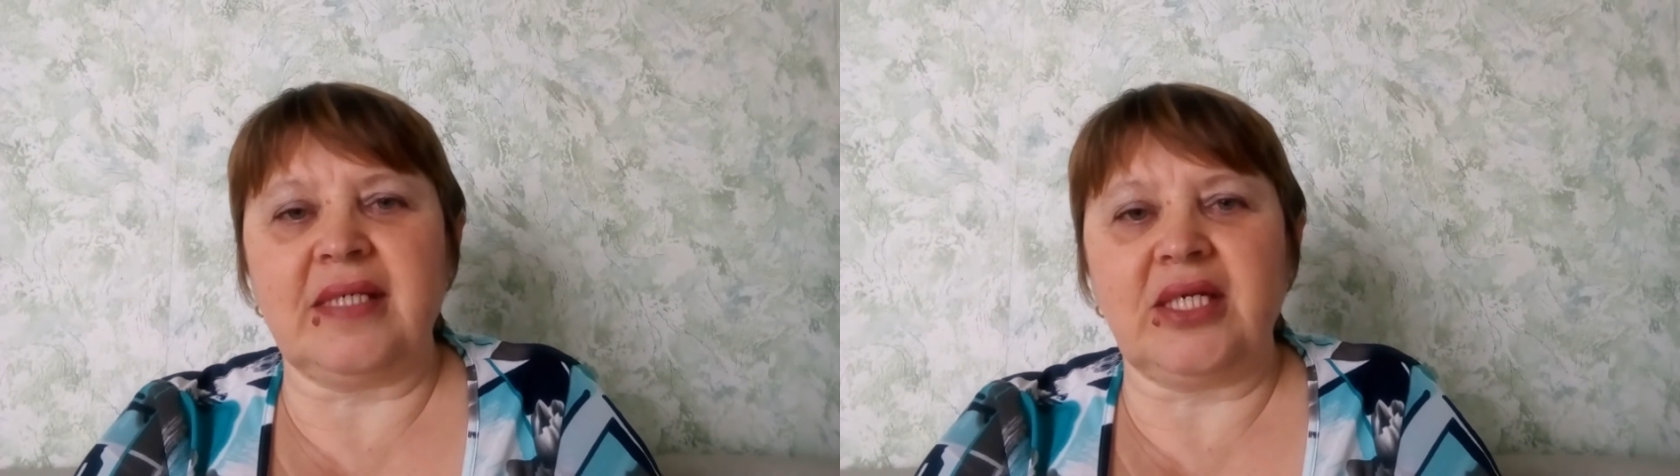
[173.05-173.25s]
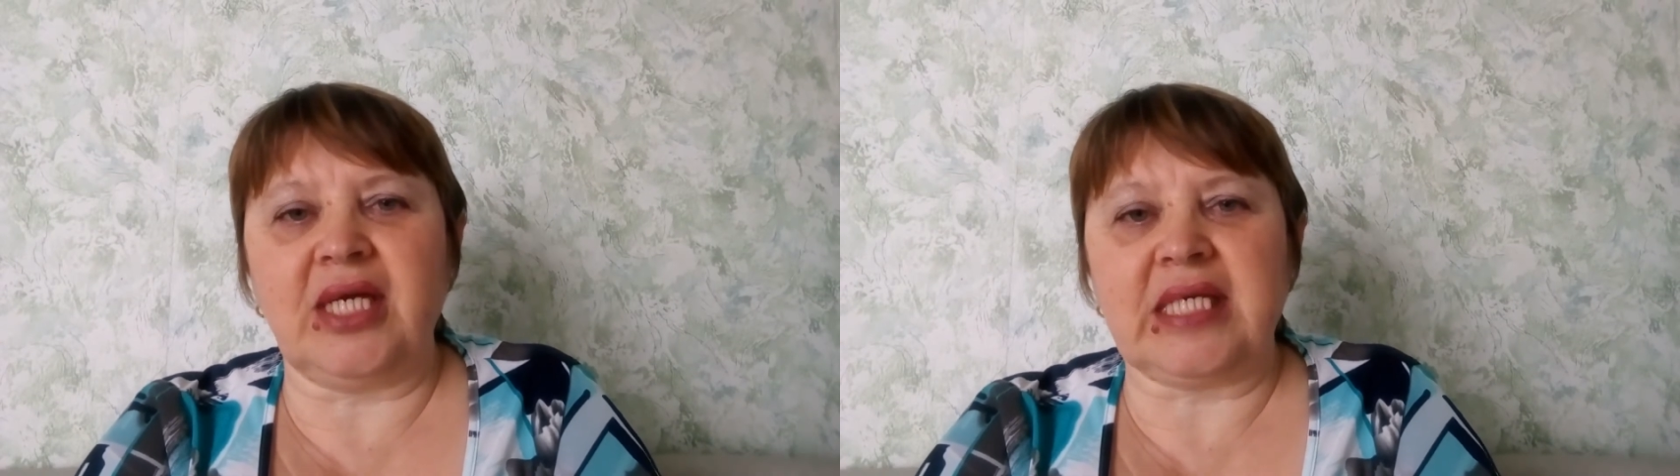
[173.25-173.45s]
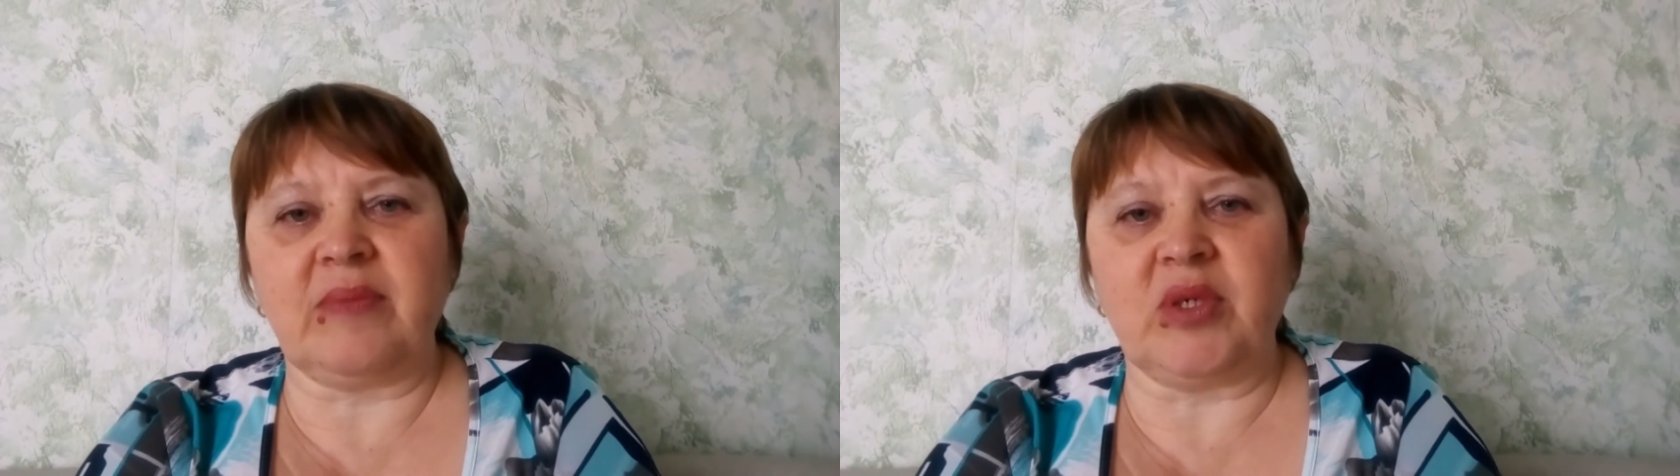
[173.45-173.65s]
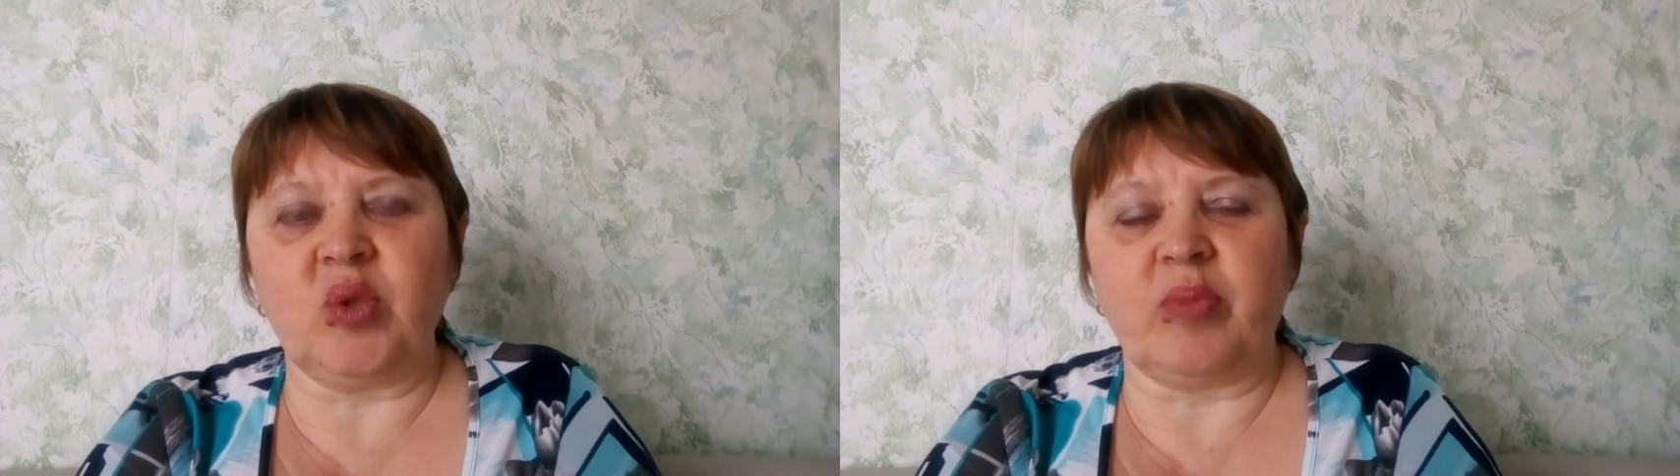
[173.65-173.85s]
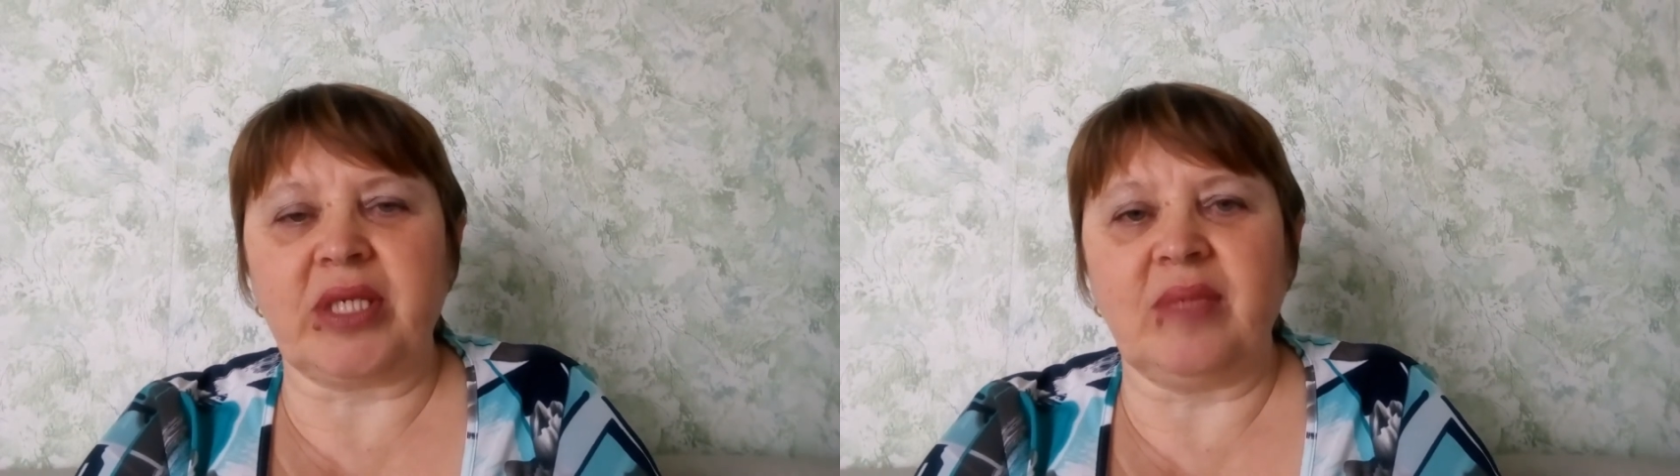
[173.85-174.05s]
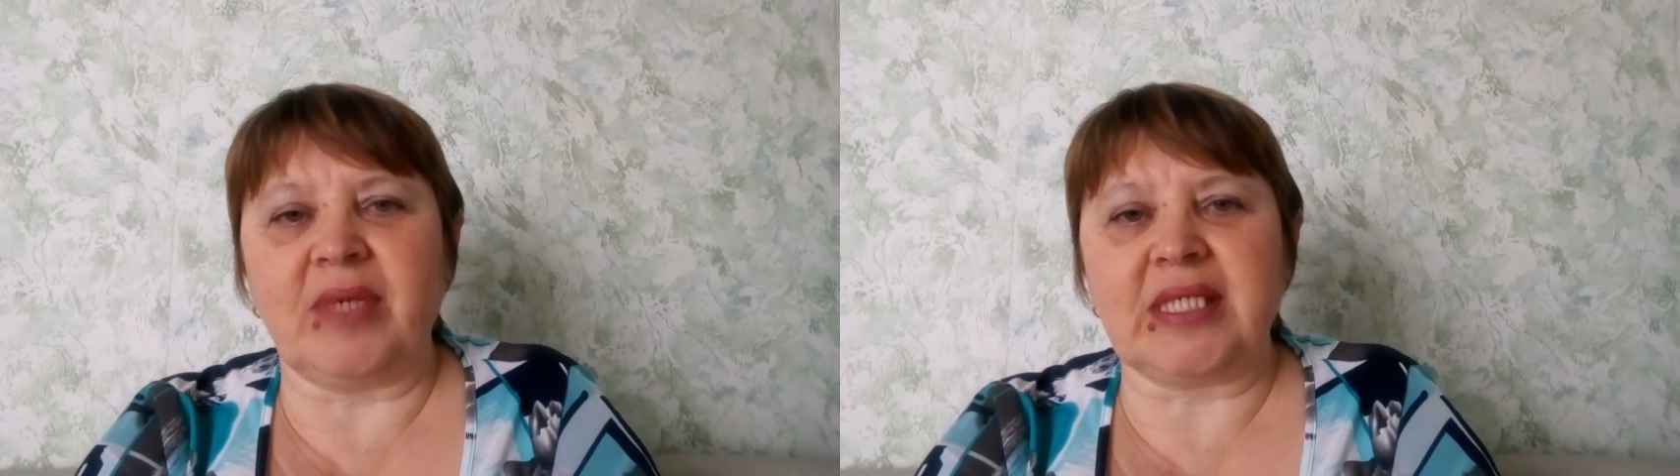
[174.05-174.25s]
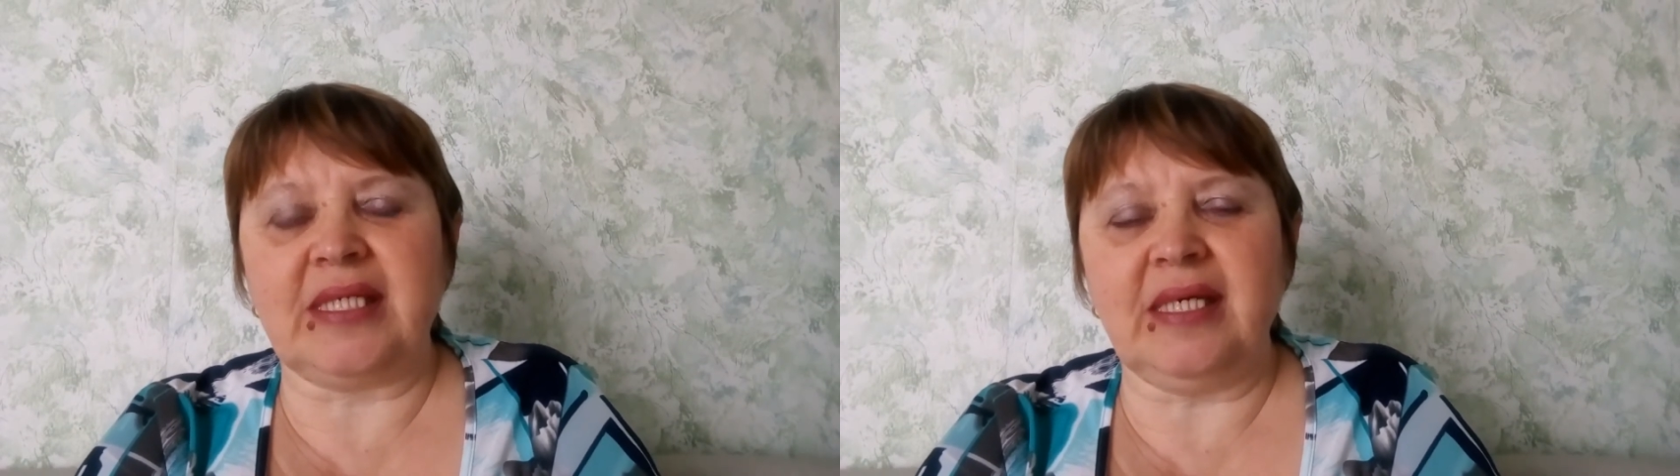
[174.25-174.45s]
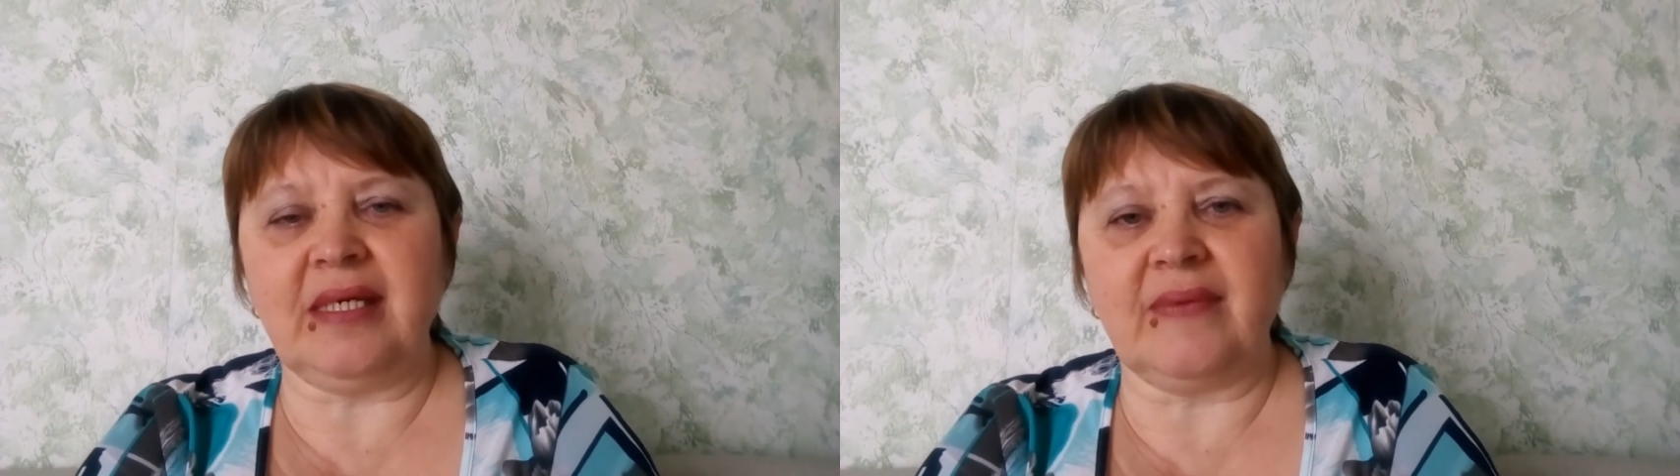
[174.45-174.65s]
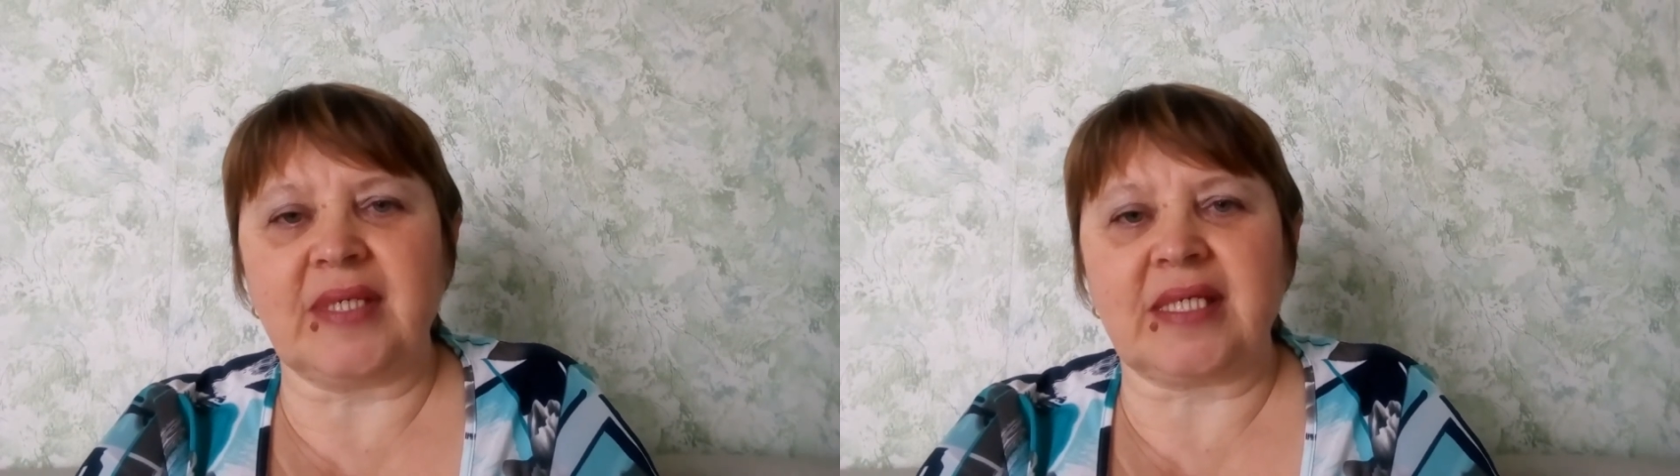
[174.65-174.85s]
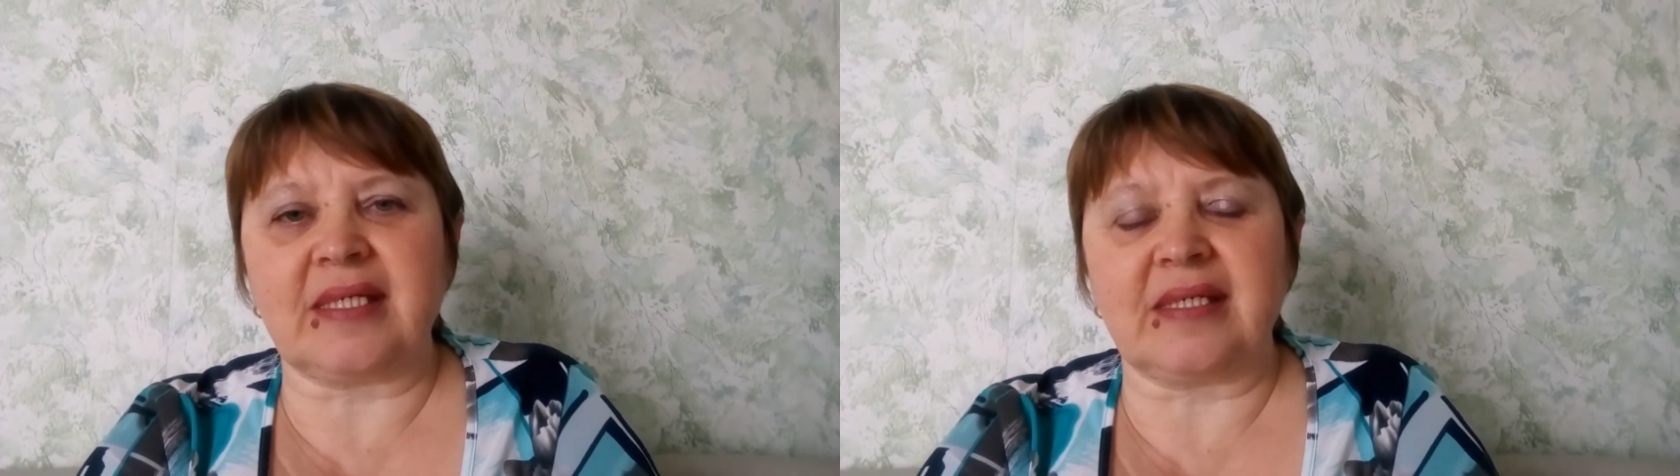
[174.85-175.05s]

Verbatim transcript: сейчас я могу продемонстрировать